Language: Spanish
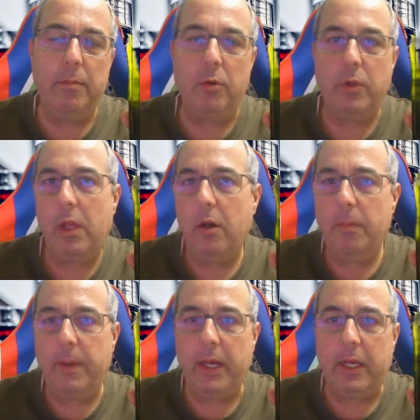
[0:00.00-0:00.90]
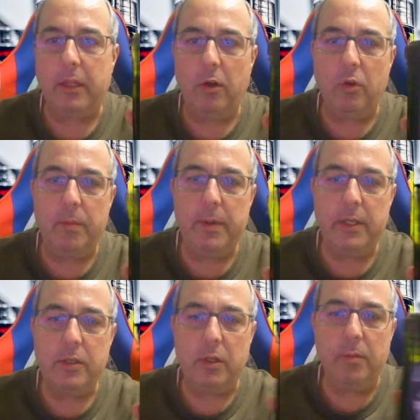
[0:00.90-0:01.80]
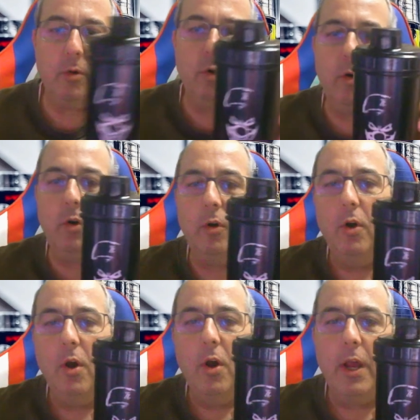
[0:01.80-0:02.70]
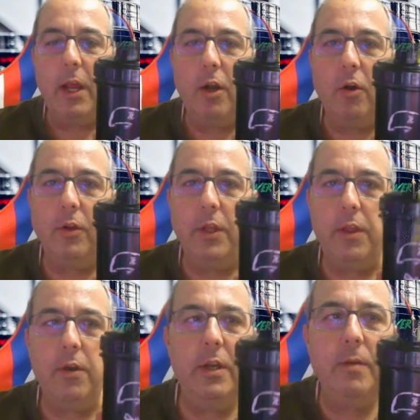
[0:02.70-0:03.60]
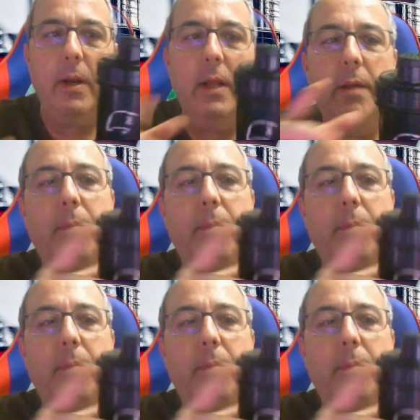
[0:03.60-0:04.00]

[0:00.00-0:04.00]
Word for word: botijo para que te lo tomes como en condiciones, ¿vale?